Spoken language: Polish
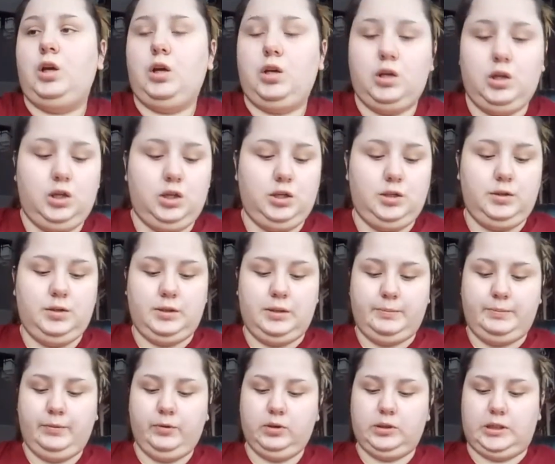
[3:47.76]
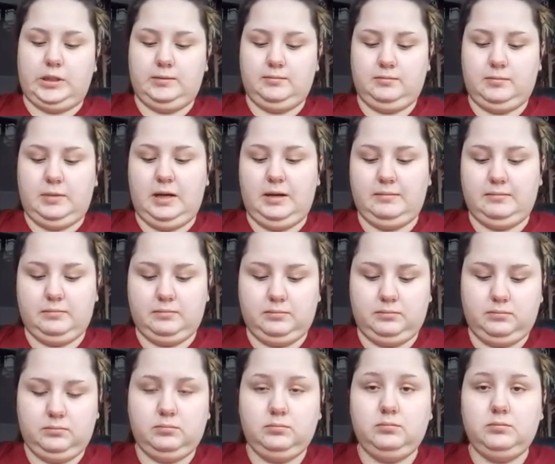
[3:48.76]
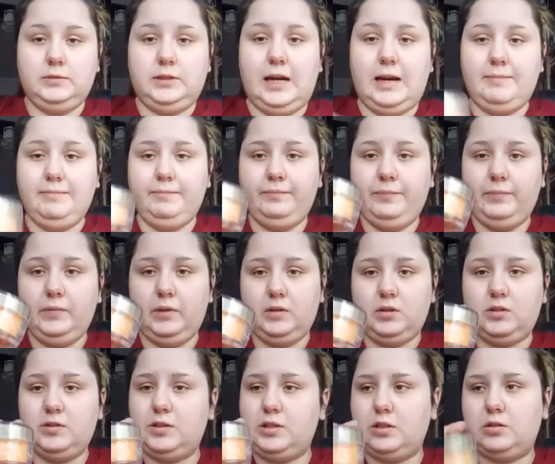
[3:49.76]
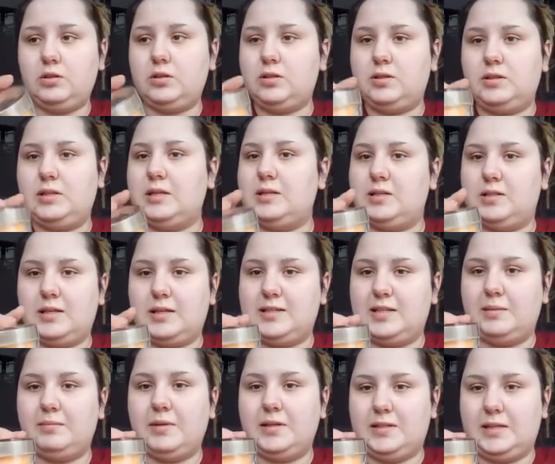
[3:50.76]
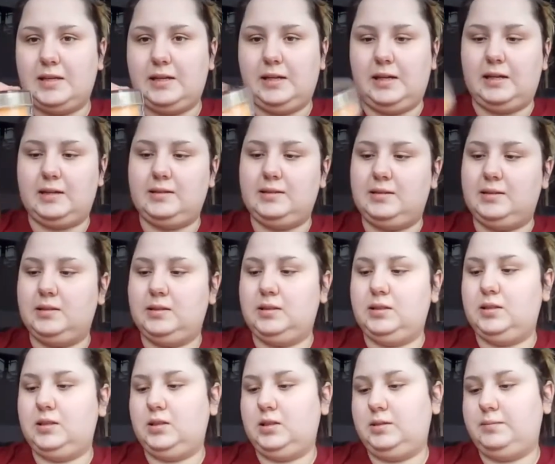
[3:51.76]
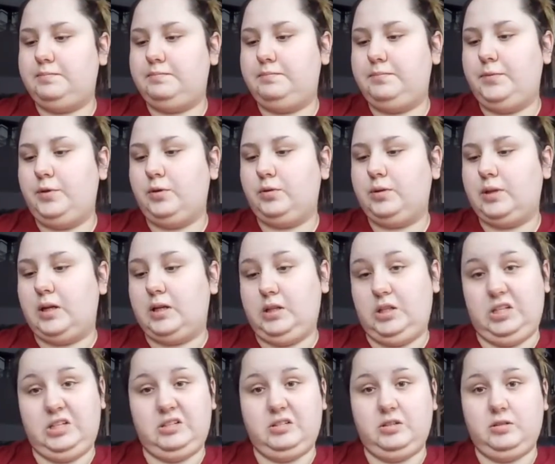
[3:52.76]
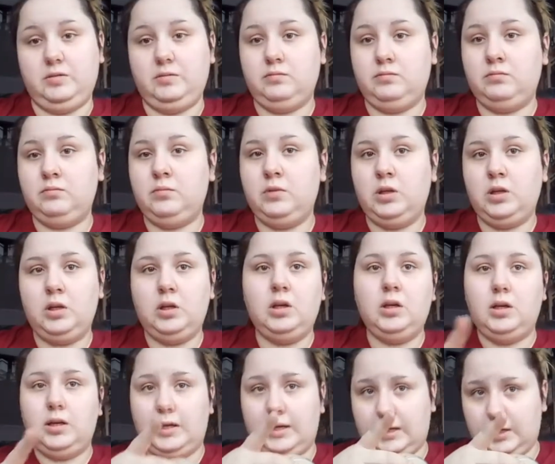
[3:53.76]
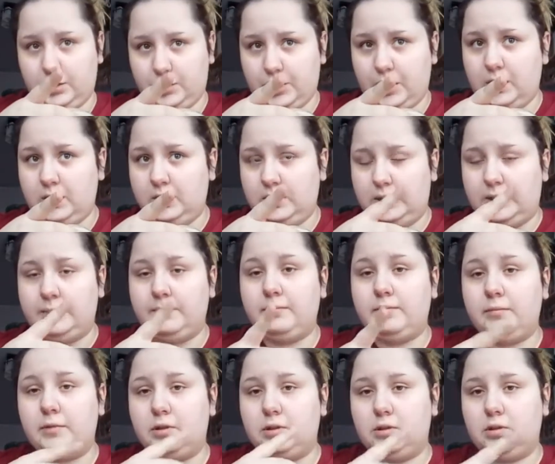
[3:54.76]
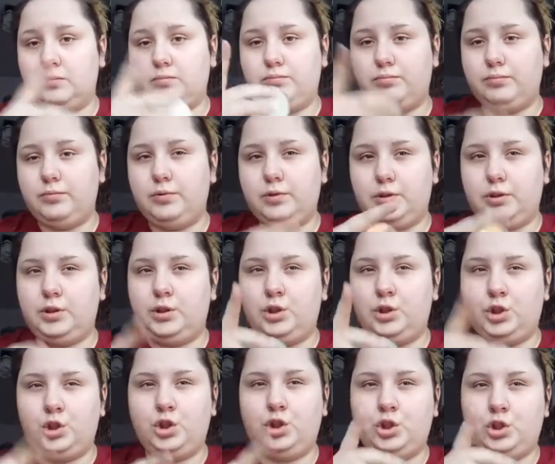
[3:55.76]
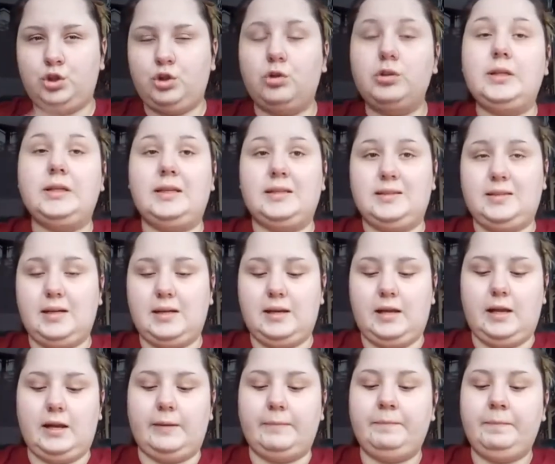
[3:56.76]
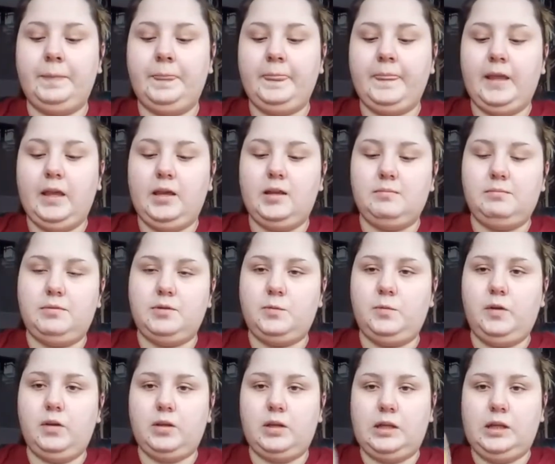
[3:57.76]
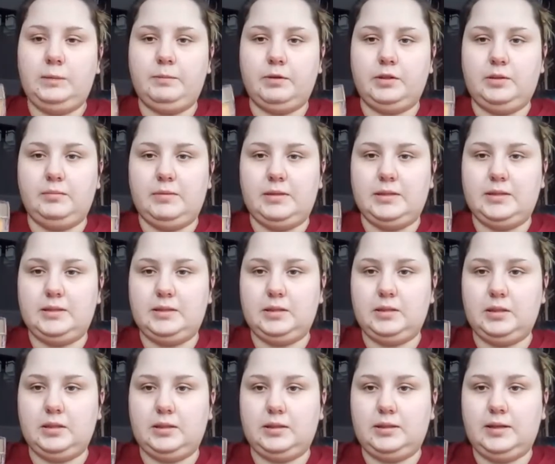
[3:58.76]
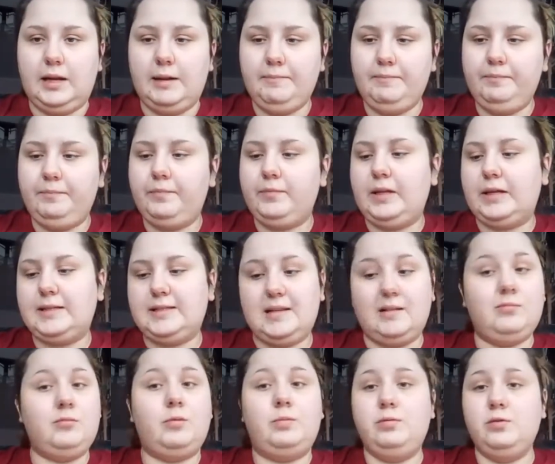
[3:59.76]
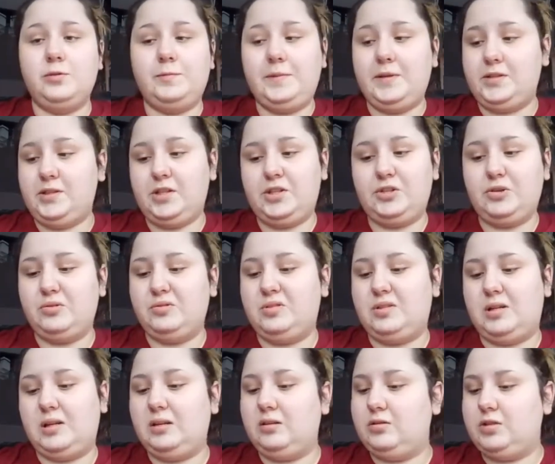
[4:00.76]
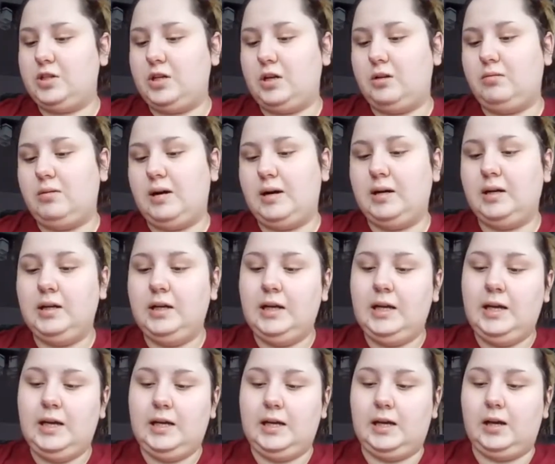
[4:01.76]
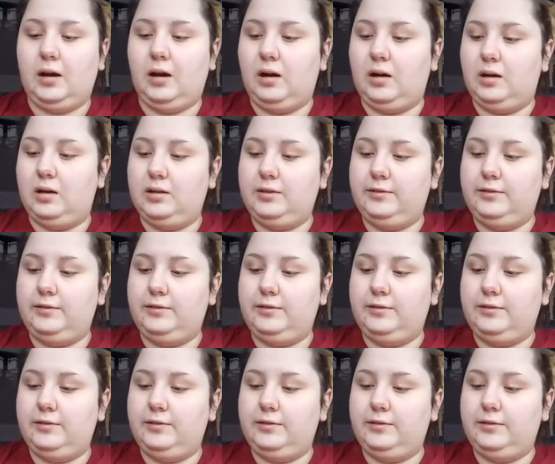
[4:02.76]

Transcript: e, potem mam krem, oczywiście to jest też ta sama seria z Biotanik, a żel i, e, i tonik jest Garniera. Z Biotanik potem jest krem, tak samo plus 50, cera dojrzała, a